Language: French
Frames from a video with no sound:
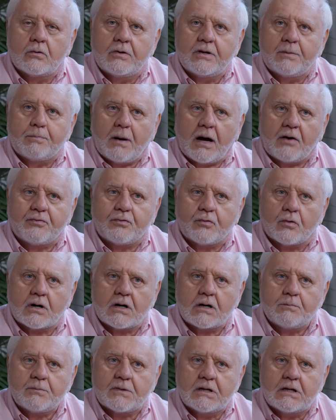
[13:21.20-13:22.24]
euh, et
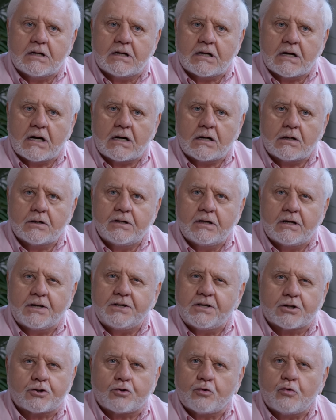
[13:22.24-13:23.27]
parfois il y a, il a
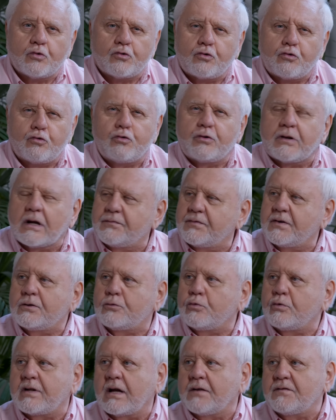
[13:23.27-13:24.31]
des choses tout à fait,
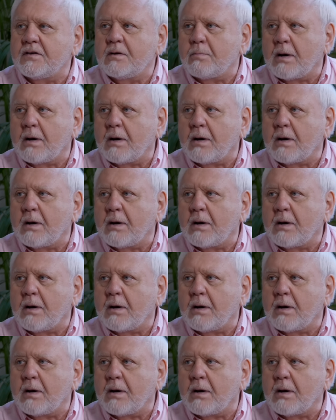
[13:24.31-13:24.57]
tout à fait